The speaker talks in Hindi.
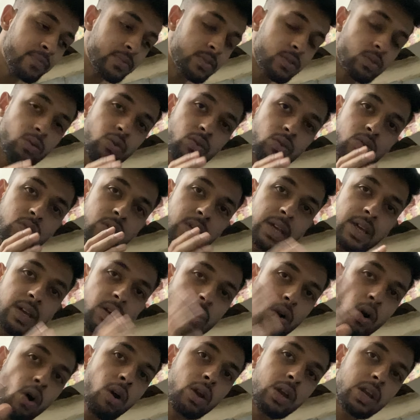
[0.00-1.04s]
तो ये
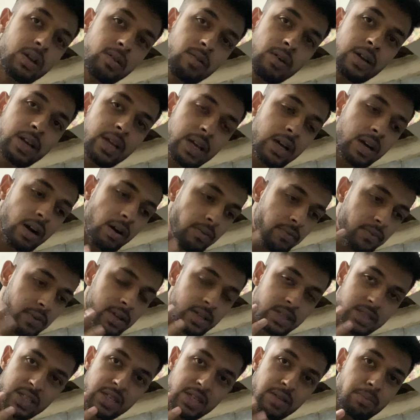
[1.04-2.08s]
ऑल इन वन एक काफ़ी
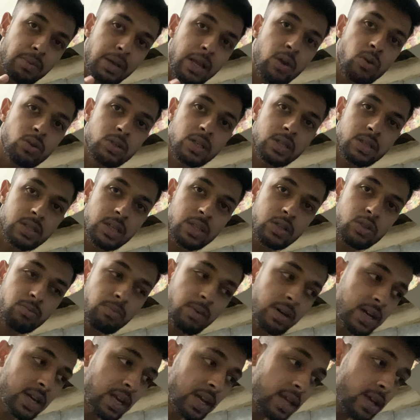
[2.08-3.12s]
अच्छी मील हो जाती है
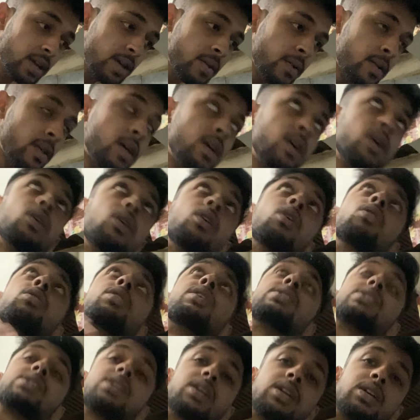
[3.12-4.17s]
तुम्हारे लिए और
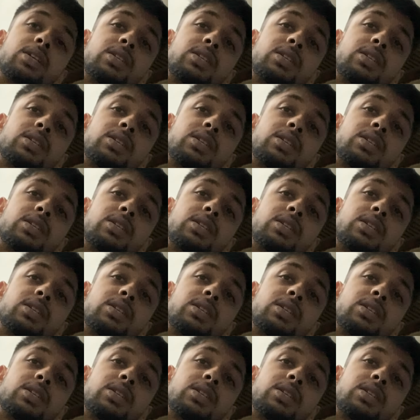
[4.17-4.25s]
इसी के